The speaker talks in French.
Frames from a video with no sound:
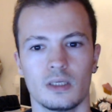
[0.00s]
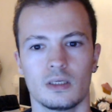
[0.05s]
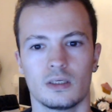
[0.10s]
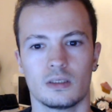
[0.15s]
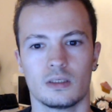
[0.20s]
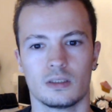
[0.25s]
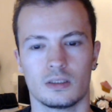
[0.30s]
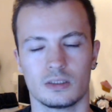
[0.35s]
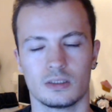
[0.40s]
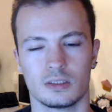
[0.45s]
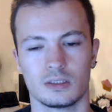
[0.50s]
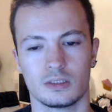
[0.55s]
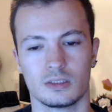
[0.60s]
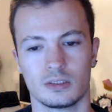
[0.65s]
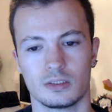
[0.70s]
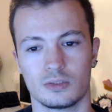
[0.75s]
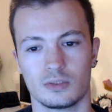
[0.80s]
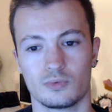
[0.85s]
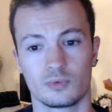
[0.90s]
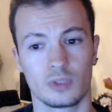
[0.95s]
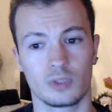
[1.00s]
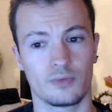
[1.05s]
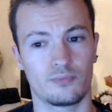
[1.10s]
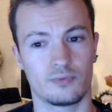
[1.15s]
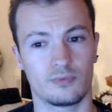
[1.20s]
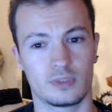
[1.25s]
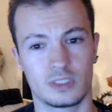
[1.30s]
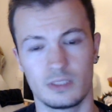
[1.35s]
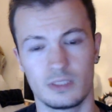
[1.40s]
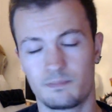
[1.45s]
on a vu
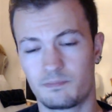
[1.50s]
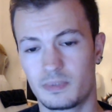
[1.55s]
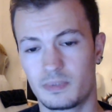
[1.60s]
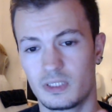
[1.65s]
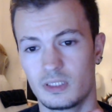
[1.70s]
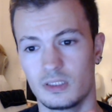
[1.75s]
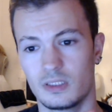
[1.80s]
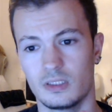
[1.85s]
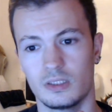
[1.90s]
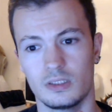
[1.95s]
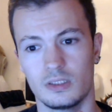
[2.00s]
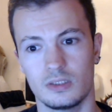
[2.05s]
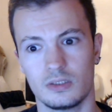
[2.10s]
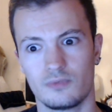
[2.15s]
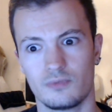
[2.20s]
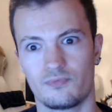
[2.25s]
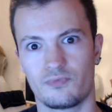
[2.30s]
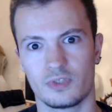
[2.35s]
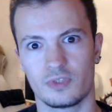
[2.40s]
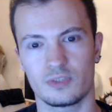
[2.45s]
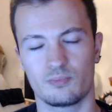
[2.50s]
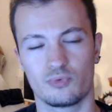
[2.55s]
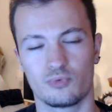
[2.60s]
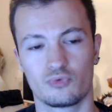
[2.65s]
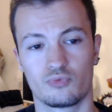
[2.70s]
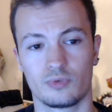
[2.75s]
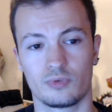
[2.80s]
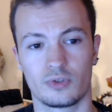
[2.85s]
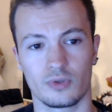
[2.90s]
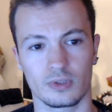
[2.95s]
Tipeee, Facebook,
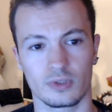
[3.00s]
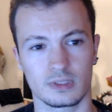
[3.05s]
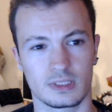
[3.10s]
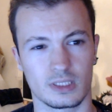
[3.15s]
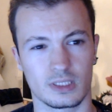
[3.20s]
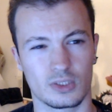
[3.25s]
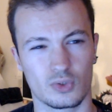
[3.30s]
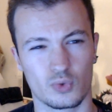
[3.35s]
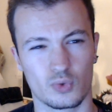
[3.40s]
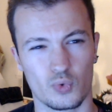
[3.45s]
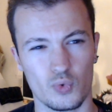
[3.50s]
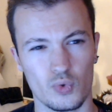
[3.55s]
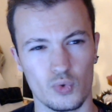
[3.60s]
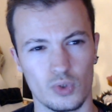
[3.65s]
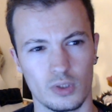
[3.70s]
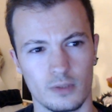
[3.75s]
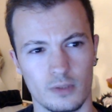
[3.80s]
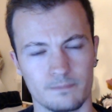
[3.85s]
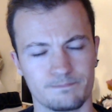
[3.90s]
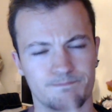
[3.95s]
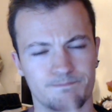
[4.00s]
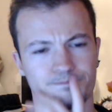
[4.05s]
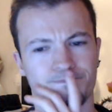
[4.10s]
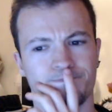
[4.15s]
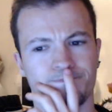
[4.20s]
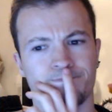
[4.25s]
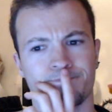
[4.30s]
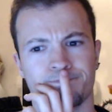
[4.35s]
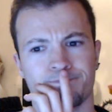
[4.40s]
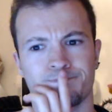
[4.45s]
Twitter, c'est cool.
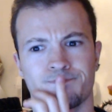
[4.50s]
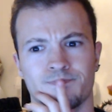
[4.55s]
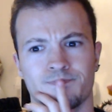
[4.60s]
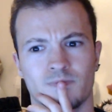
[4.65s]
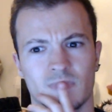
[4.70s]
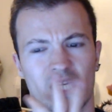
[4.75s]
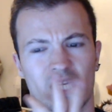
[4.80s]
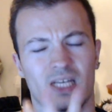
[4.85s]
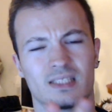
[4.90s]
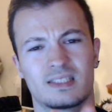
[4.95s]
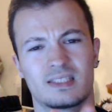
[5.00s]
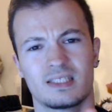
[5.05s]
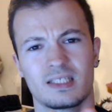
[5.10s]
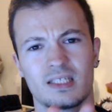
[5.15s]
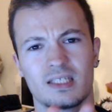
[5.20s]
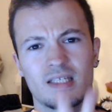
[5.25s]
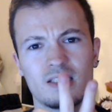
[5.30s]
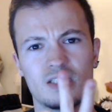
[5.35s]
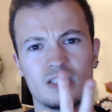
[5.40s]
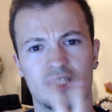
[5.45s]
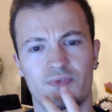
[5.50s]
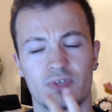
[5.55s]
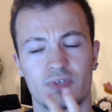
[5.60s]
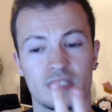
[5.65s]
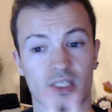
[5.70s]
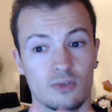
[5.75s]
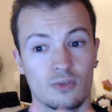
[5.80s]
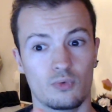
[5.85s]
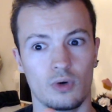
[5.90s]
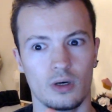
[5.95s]
Hmm, la série Les JV
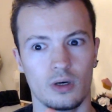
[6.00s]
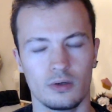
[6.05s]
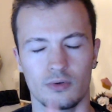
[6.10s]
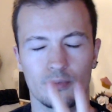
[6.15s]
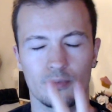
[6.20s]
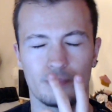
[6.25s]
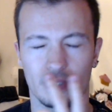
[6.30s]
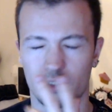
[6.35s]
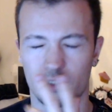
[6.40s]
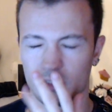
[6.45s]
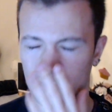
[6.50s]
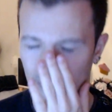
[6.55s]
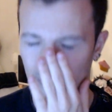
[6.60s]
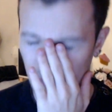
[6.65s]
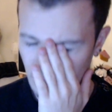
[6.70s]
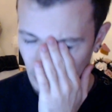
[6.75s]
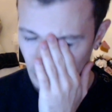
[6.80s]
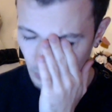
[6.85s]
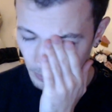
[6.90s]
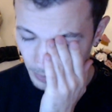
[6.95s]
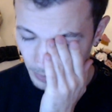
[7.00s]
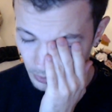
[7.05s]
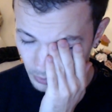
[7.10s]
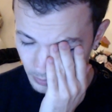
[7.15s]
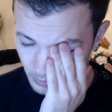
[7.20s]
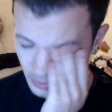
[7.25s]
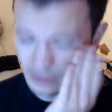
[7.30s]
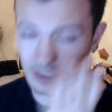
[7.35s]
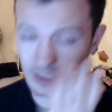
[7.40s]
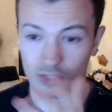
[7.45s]
c'est quoi euh, Pas les JV c'est quoi,
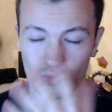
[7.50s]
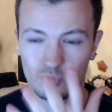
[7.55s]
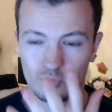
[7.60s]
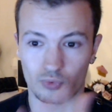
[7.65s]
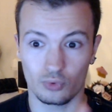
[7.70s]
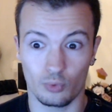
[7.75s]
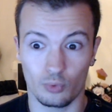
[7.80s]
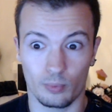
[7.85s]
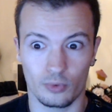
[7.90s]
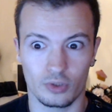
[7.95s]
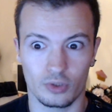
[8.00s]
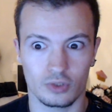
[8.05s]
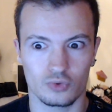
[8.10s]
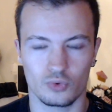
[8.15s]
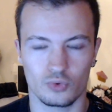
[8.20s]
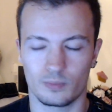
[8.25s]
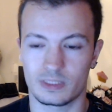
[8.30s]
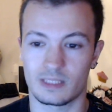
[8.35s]
pardonne-moi, ça je compte reprendre un jour, mais ça me